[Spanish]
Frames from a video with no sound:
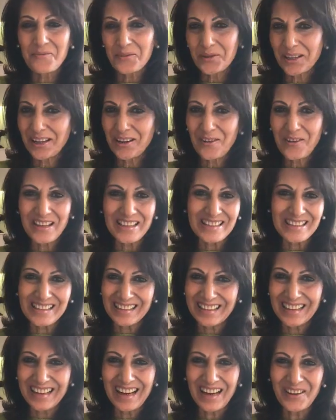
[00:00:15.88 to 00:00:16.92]
porque lo de
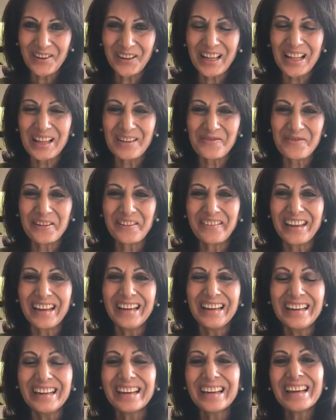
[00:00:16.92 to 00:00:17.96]
aceitera no queda muy
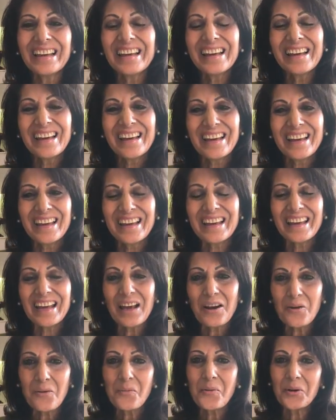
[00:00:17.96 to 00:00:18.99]
bien, y
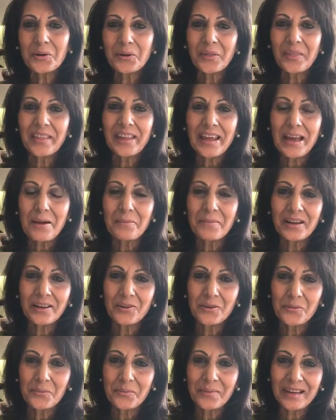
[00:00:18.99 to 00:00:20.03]
a los pocos días me
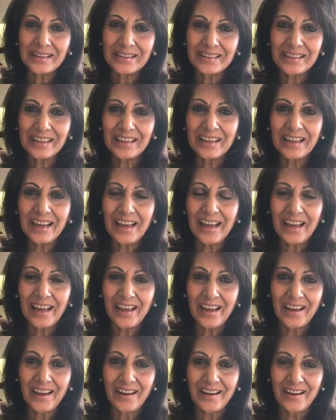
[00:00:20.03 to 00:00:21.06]
convertí
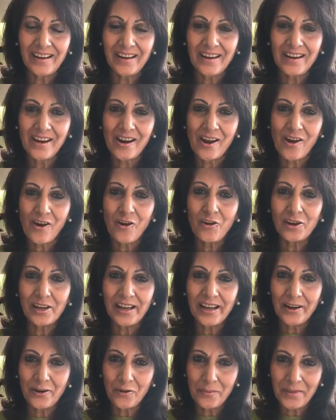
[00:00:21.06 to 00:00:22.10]
en
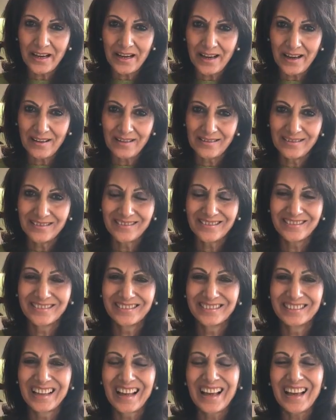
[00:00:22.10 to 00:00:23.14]
oilerómana.
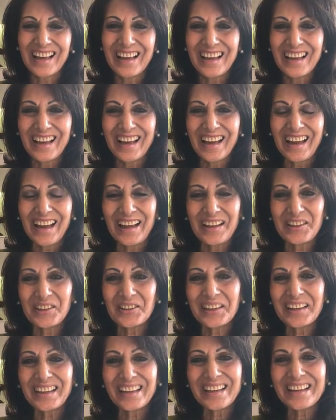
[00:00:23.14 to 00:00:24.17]

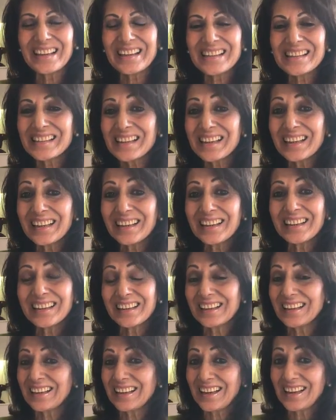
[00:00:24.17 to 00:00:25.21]
Esto quiere decir
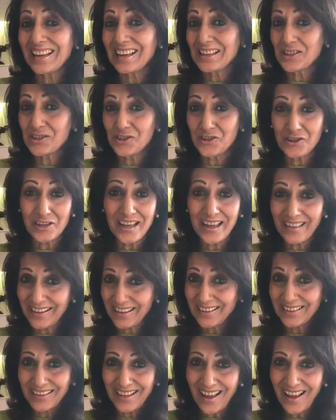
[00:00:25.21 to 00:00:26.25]
que soy
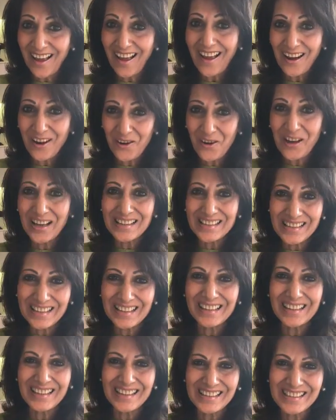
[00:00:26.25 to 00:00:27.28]
adicta a los
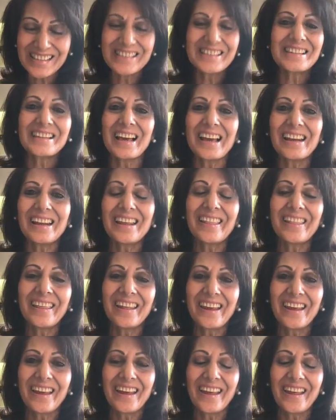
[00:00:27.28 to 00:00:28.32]
aceites esenciales
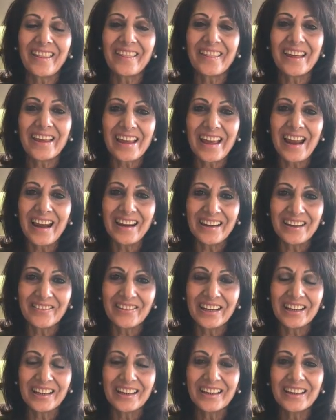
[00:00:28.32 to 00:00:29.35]
de, de
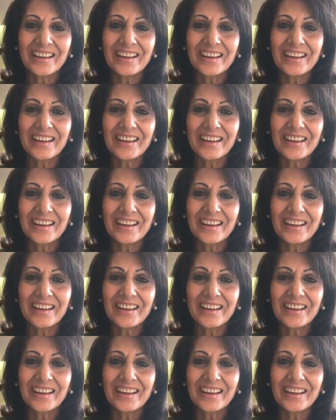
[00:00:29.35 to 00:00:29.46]
Living